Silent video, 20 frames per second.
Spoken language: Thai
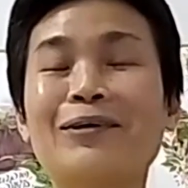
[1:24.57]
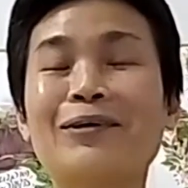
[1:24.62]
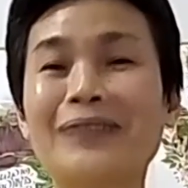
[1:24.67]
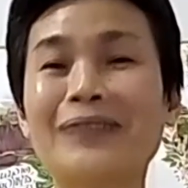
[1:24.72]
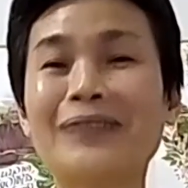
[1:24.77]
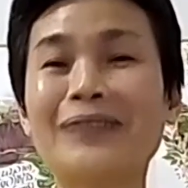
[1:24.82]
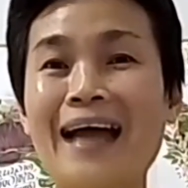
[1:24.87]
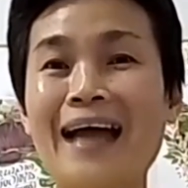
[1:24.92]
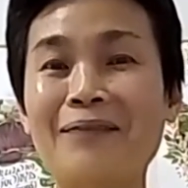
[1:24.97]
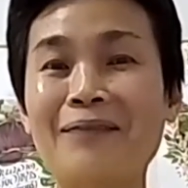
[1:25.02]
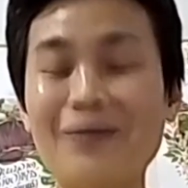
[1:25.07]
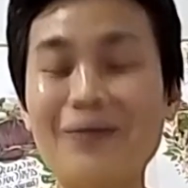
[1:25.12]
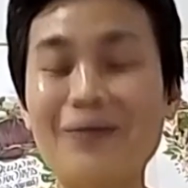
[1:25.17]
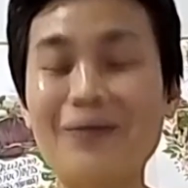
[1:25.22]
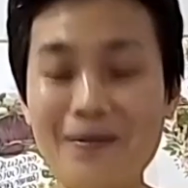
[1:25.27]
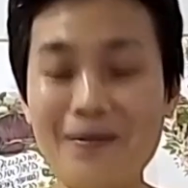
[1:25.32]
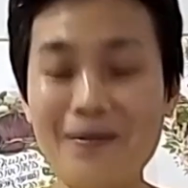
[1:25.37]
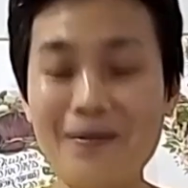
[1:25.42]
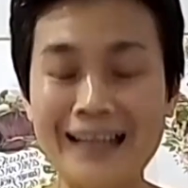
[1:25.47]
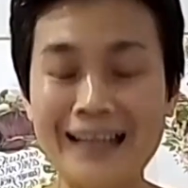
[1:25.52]
โทรตามก็
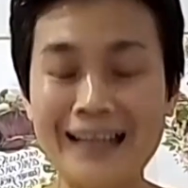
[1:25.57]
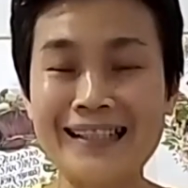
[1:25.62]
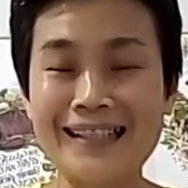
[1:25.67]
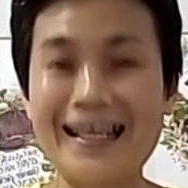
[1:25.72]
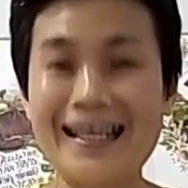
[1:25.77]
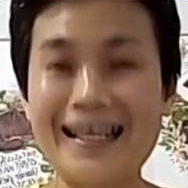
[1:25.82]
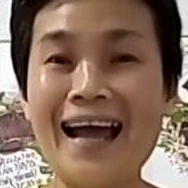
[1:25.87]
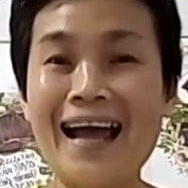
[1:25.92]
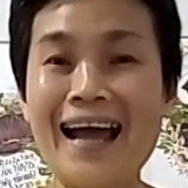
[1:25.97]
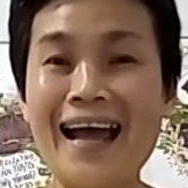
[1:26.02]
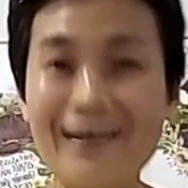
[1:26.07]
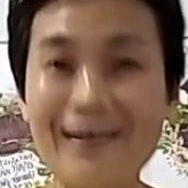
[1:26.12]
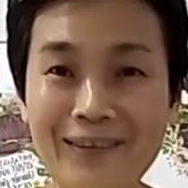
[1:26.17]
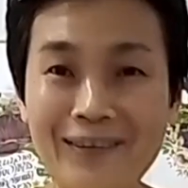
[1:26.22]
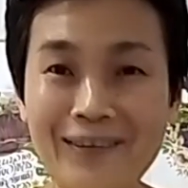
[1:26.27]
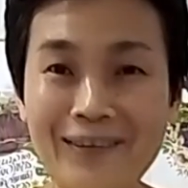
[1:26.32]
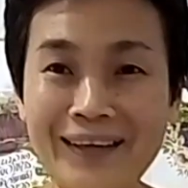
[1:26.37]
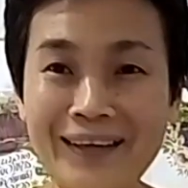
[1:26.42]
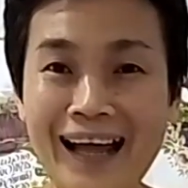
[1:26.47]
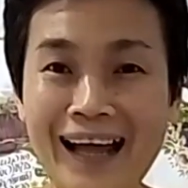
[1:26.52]
ประมาณสี่ห้า
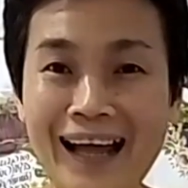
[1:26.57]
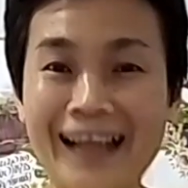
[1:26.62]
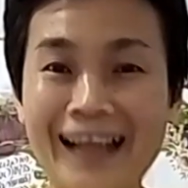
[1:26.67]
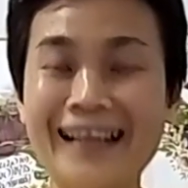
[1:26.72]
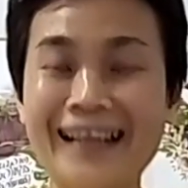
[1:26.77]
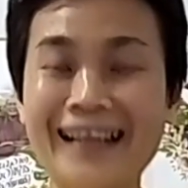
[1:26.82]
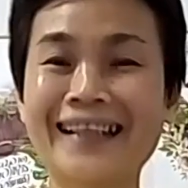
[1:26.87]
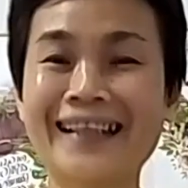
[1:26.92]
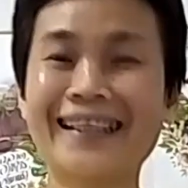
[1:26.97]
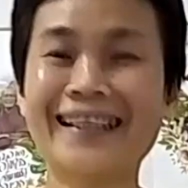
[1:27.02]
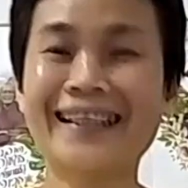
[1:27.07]
คนค่ะ